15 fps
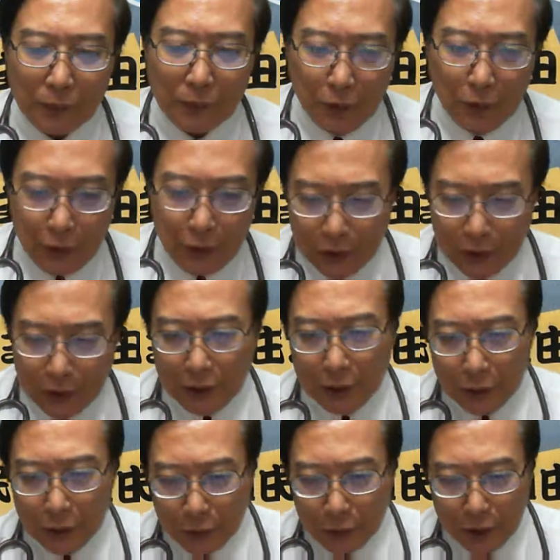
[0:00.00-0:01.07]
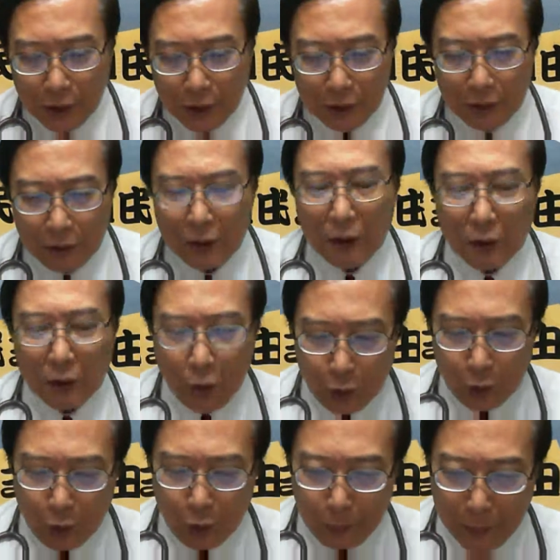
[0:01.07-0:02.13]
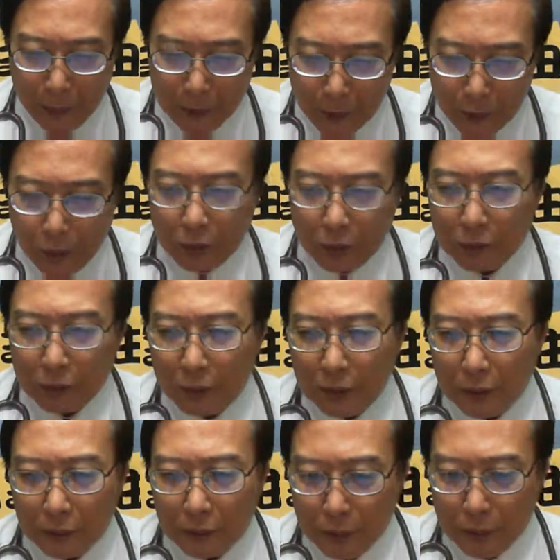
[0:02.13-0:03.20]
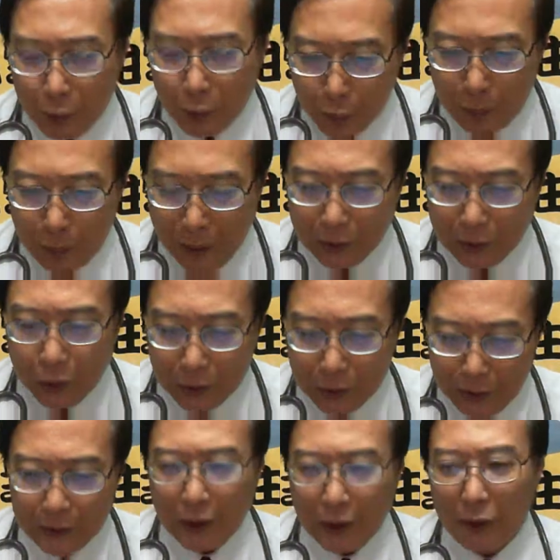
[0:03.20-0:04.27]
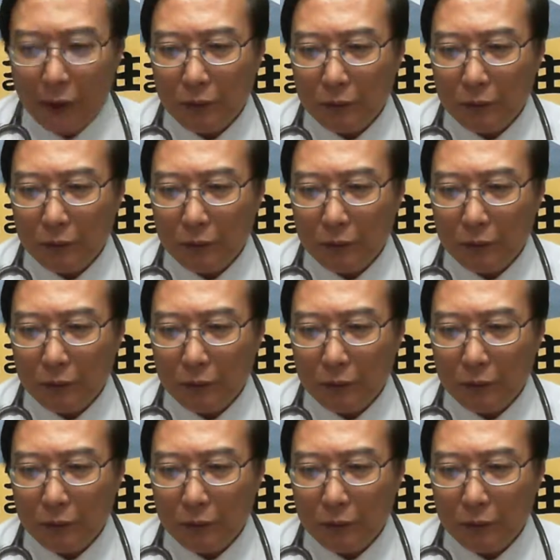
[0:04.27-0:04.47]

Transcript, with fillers: 叫伊放伫倒一间公共厕所、抽水马桶的顶头，